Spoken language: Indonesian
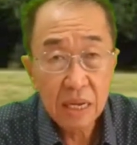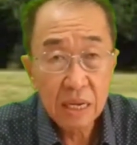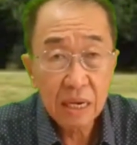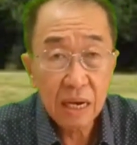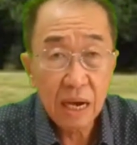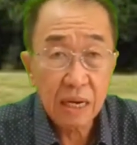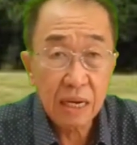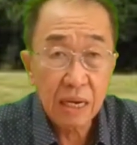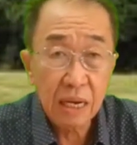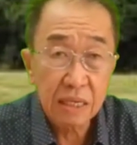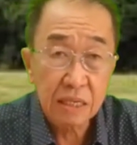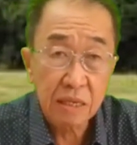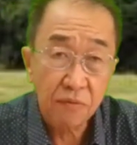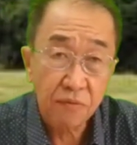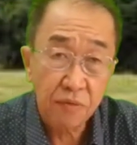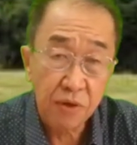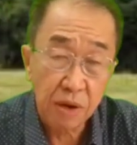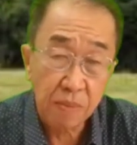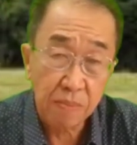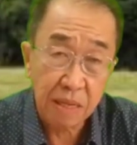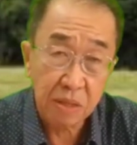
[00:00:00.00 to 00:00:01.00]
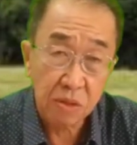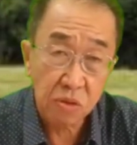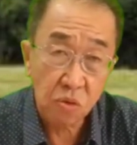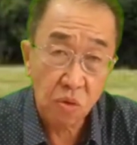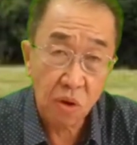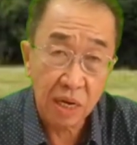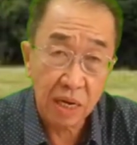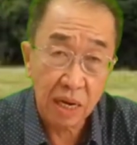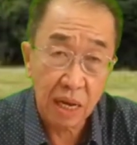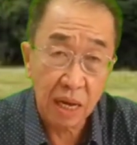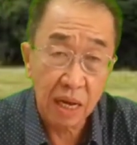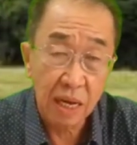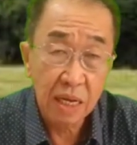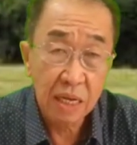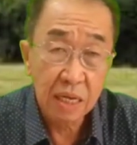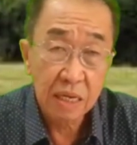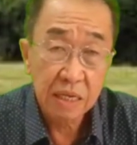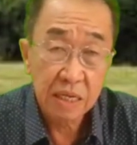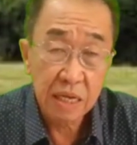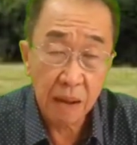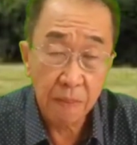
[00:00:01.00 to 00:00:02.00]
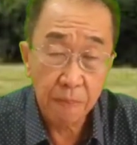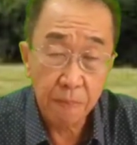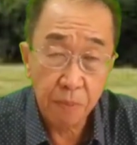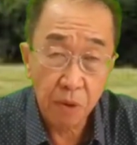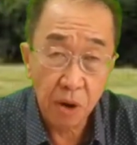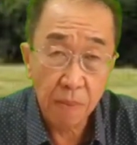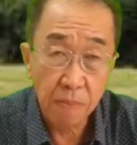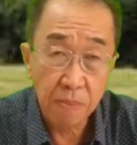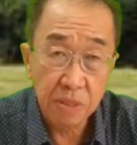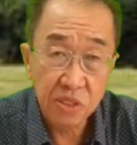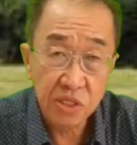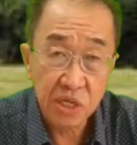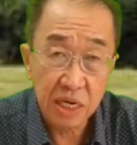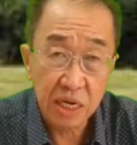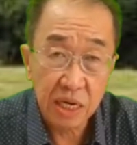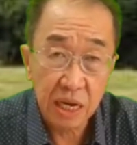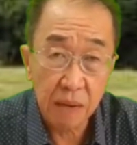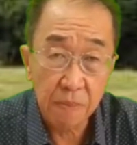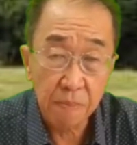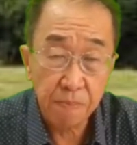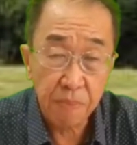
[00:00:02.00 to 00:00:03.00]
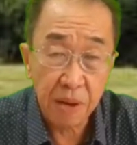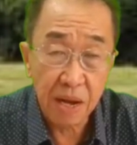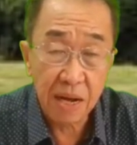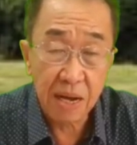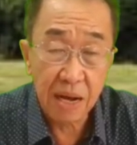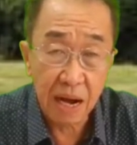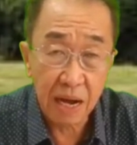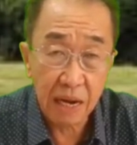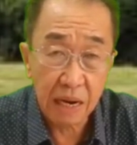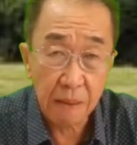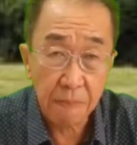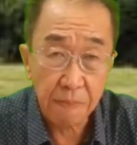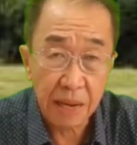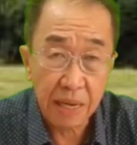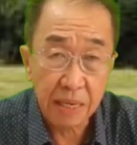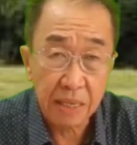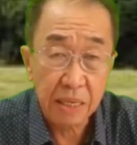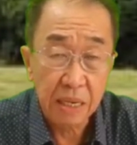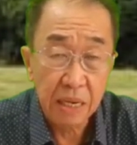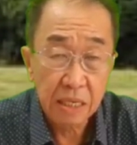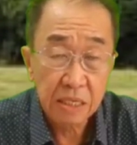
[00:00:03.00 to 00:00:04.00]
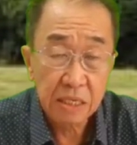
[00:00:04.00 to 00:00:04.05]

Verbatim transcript: karena hanya firman Tuhanlah yang boleh menjadikan pengharapan